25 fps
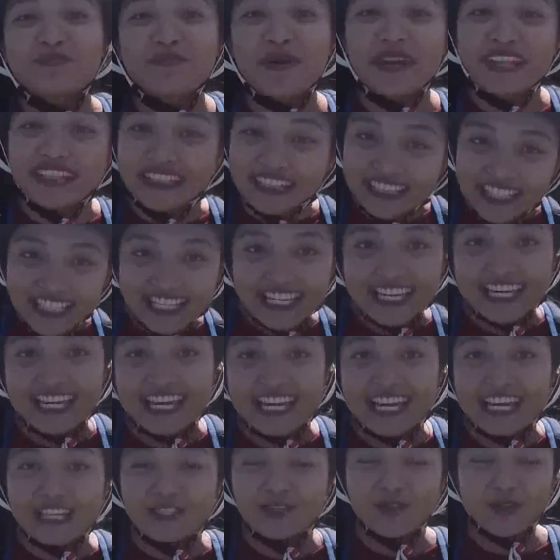100 meter.
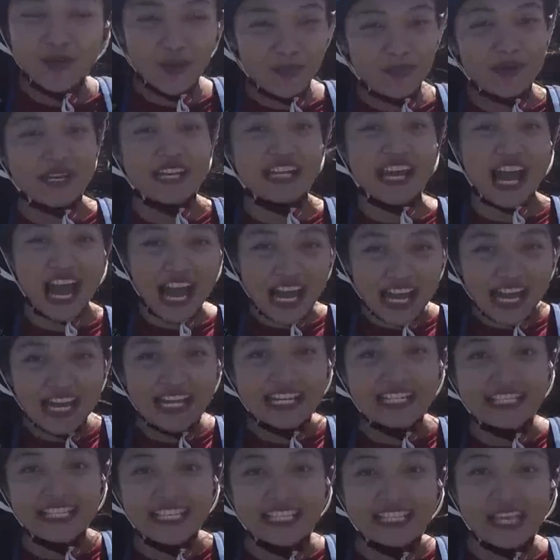Cukup
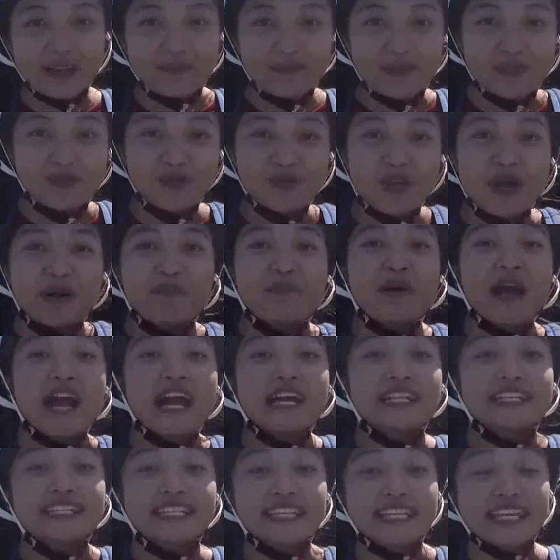menegangkan sih, tapi juga
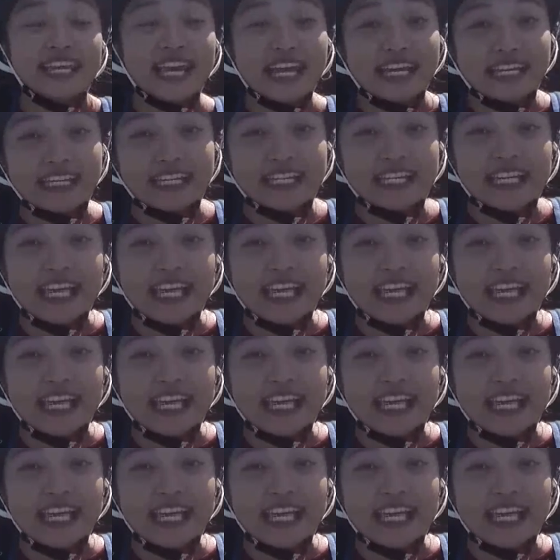mengasihkan.